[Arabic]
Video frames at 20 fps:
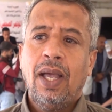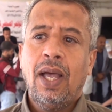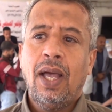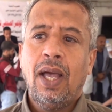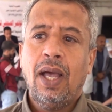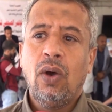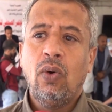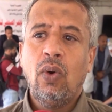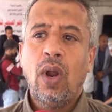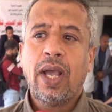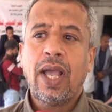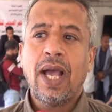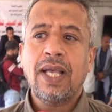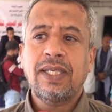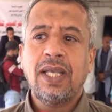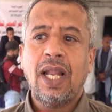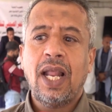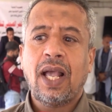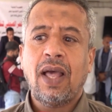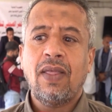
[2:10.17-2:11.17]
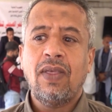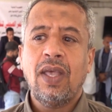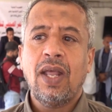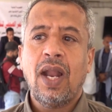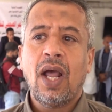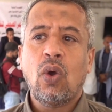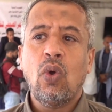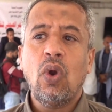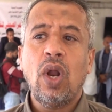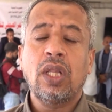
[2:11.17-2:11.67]
هناك أسئلة
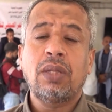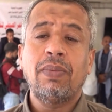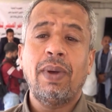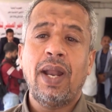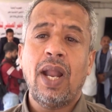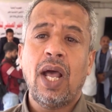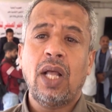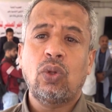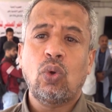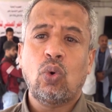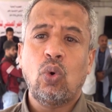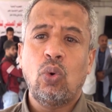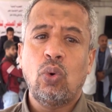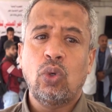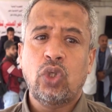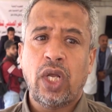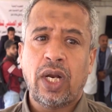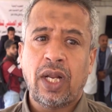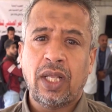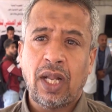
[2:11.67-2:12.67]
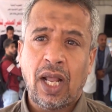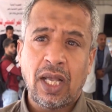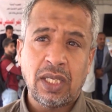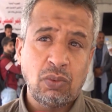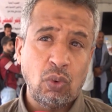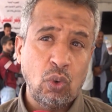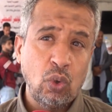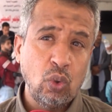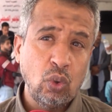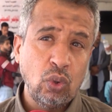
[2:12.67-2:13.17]
كثيرة كنا نتمنى أن تكون مشاركة شركه
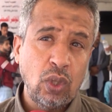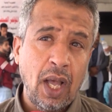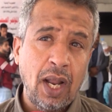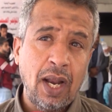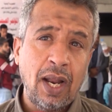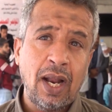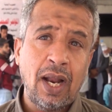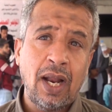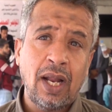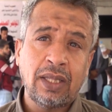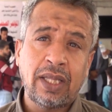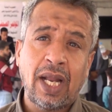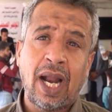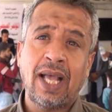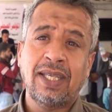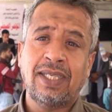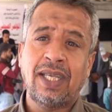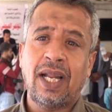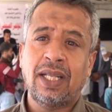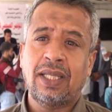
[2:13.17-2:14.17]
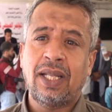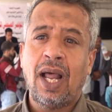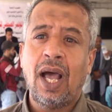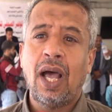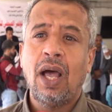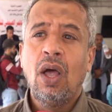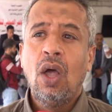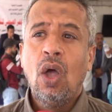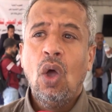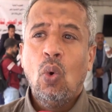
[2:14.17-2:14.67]
الغاز موجوده لنطرح
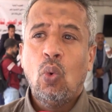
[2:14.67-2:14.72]
اسئلتنا